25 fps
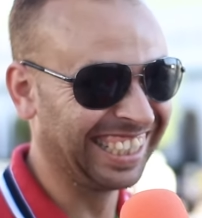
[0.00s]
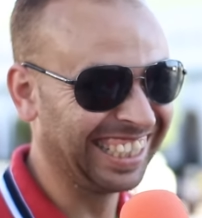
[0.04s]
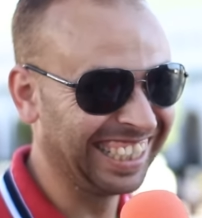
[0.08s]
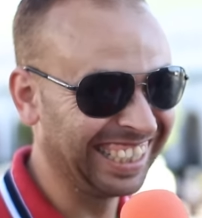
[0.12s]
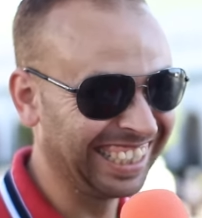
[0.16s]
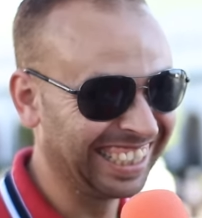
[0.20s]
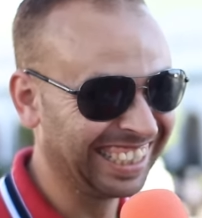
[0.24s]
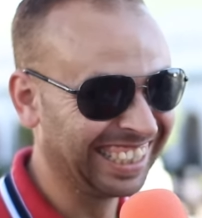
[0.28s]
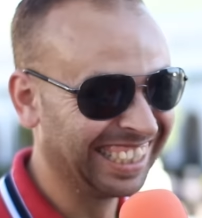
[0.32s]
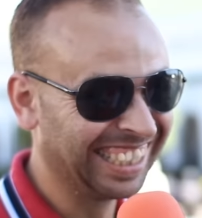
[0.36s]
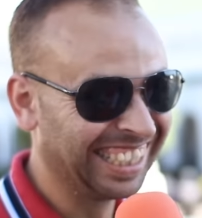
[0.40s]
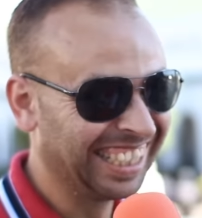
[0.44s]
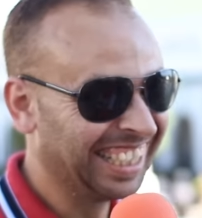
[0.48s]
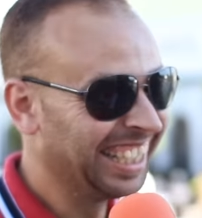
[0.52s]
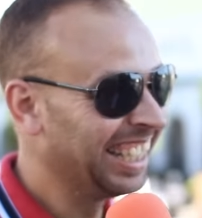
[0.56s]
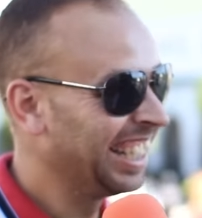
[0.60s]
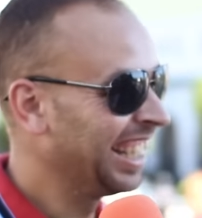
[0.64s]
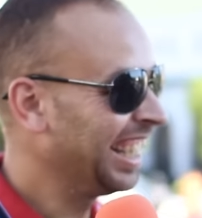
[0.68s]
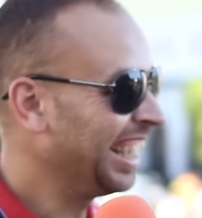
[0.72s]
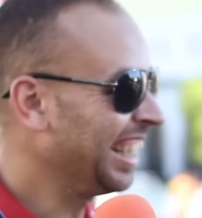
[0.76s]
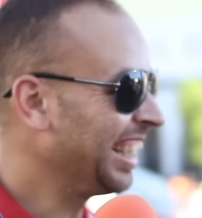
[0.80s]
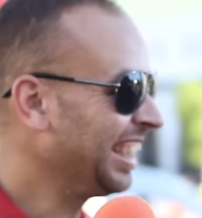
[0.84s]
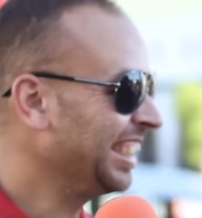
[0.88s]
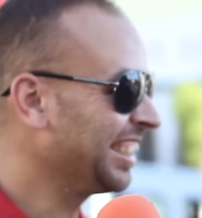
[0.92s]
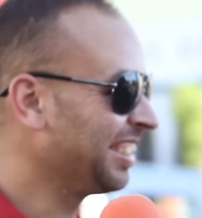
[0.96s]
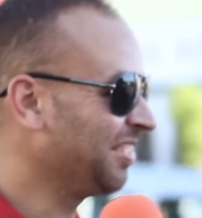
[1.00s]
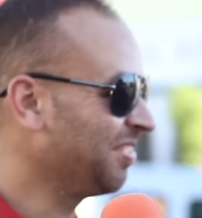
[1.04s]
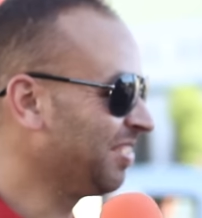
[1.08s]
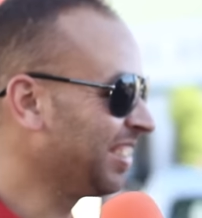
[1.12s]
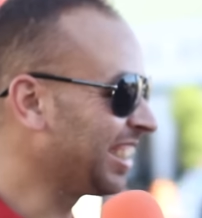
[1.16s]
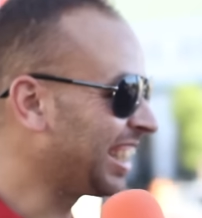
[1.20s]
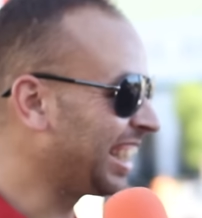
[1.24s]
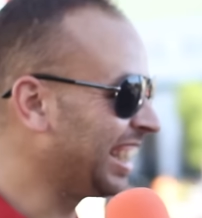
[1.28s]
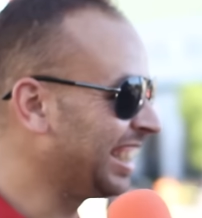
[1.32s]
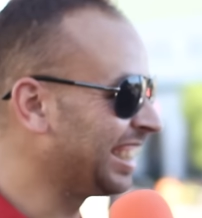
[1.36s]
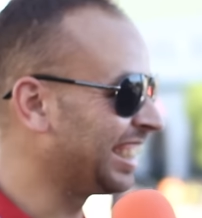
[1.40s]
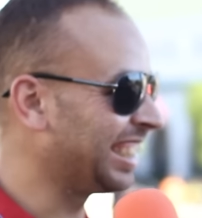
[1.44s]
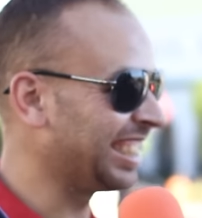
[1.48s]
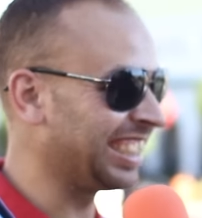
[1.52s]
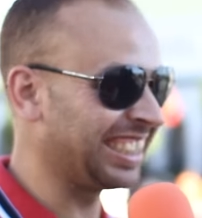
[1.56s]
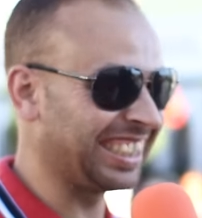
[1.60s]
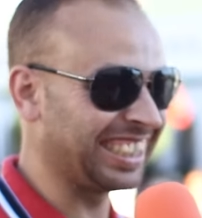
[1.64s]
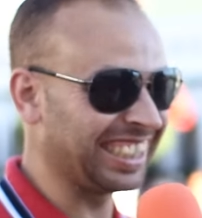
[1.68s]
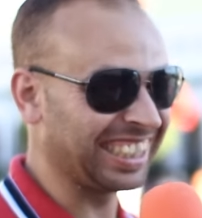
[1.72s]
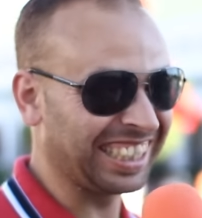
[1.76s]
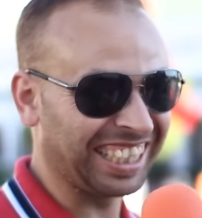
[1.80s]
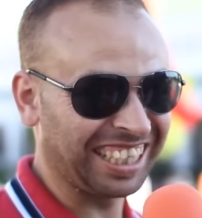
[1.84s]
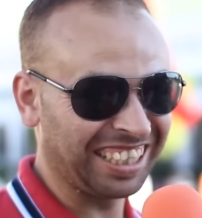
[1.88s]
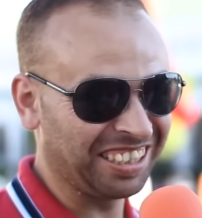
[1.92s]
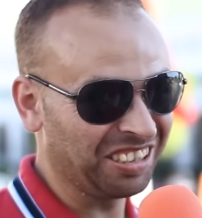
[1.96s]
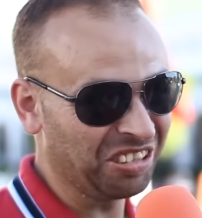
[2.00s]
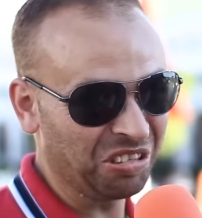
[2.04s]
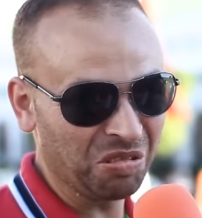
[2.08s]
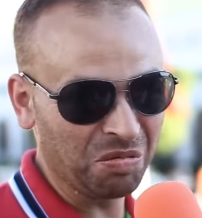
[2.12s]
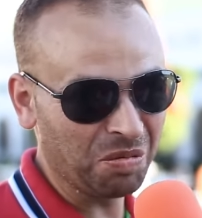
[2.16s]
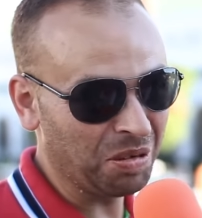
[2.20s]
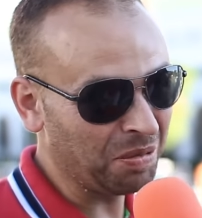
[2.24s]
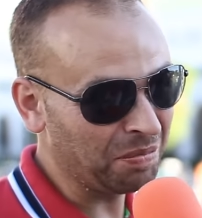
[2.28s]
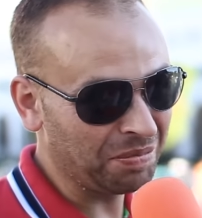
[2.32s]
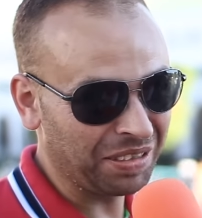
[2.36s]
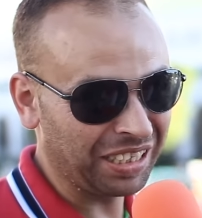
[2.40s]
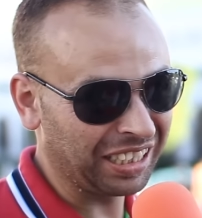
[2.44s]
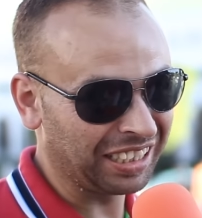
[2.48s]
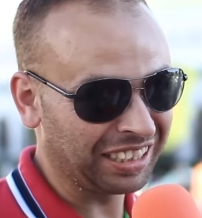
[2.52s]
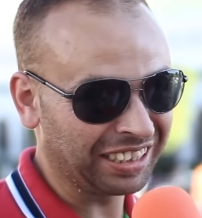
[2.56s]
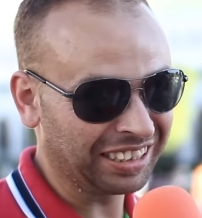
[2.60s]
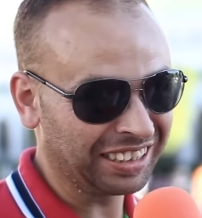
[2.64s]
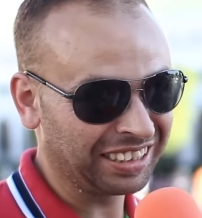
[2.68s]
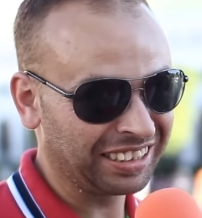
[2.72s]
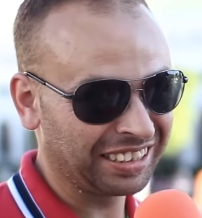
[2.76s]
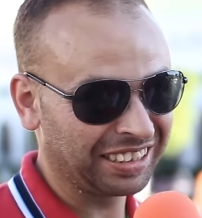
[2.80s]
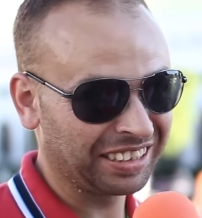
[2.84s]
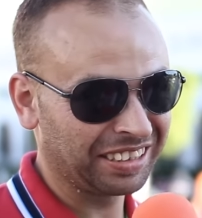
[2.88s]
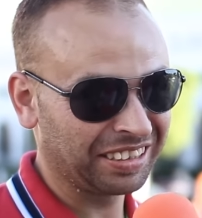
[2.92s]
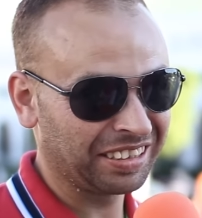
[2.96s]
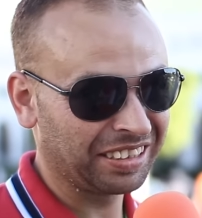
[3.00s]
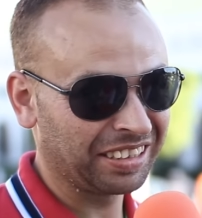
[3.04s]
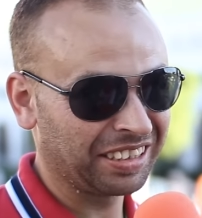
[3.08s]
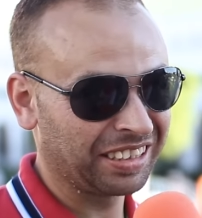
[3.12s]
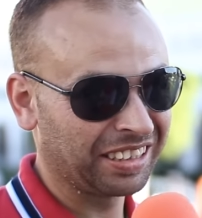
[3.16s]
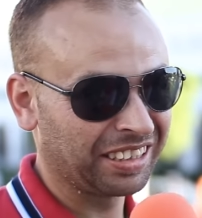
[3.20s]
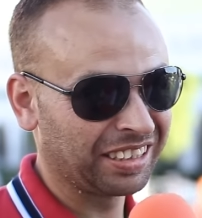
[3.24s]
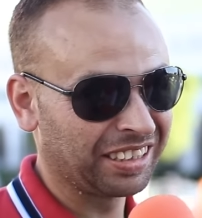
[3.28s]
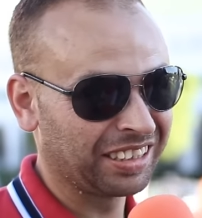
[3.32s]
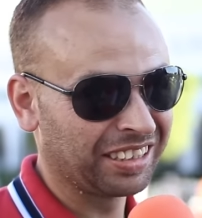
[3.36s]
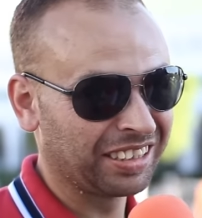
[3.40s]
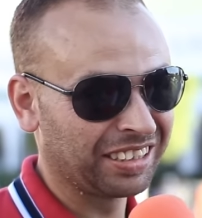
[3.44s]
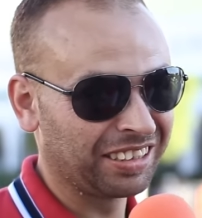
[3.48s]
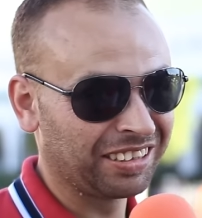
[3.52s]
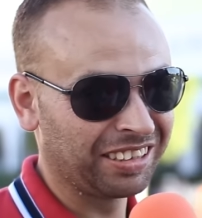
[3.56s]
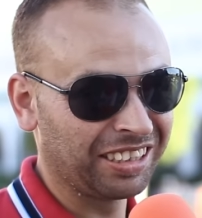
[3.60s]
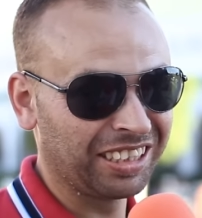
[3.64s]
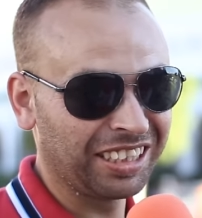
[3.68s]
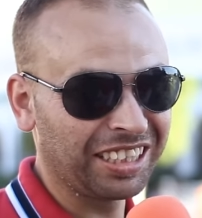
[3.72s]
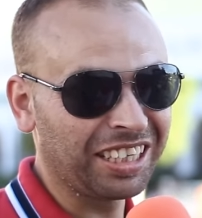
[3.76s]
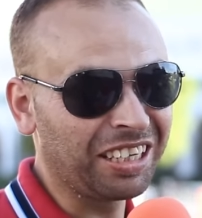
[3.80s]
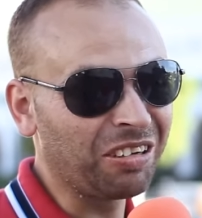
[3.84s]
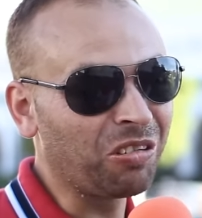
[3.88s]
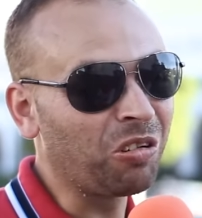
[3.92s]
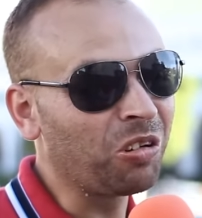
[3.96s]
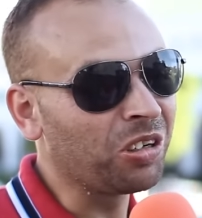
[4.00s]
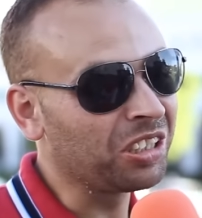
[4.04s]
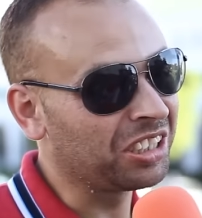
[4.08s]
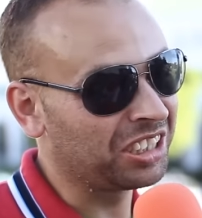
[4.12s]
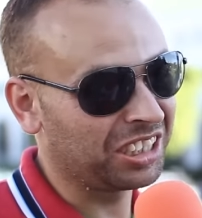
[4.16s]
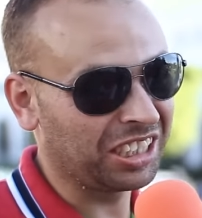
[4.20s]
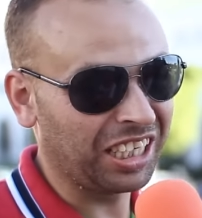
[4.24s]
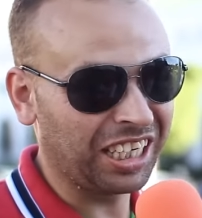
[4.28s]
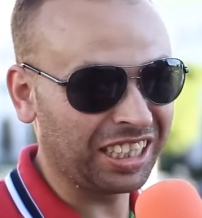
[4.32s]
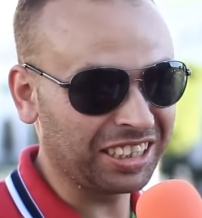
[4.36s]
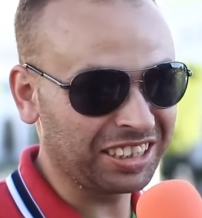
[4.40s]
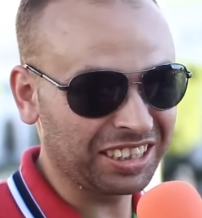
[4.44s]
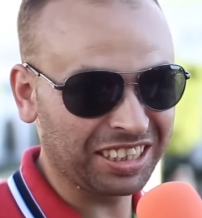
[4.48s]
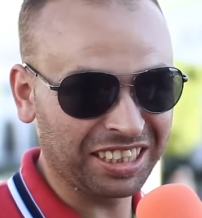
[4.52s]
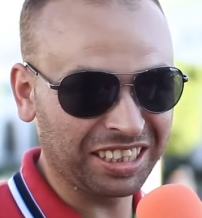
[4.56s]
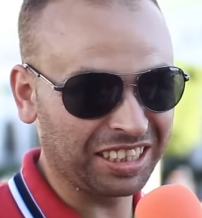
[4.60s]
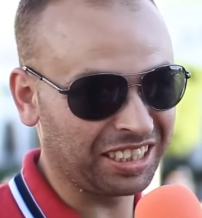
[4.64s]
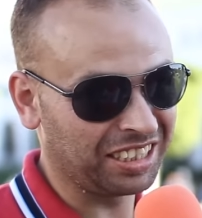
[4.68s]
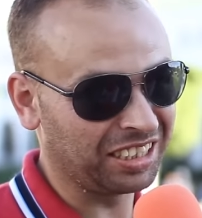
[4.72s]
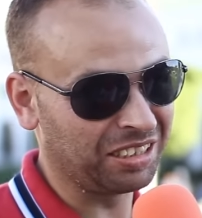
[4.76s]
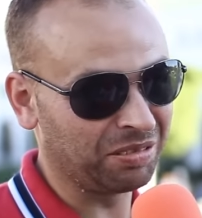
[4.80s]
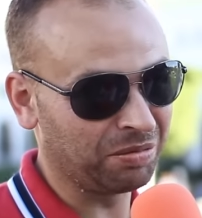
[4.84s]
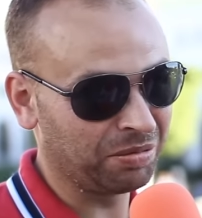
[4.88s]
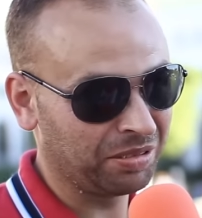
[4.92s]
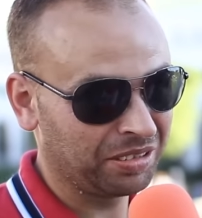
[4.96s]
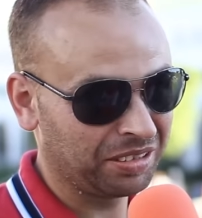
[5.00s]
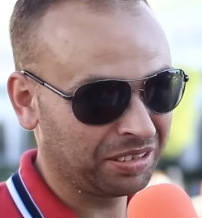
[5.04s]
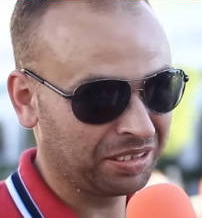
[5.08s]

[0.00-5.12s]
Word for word: ها ما كاينش الثقه اليوم ما اللي كيقول لك شي حاجه كيكذب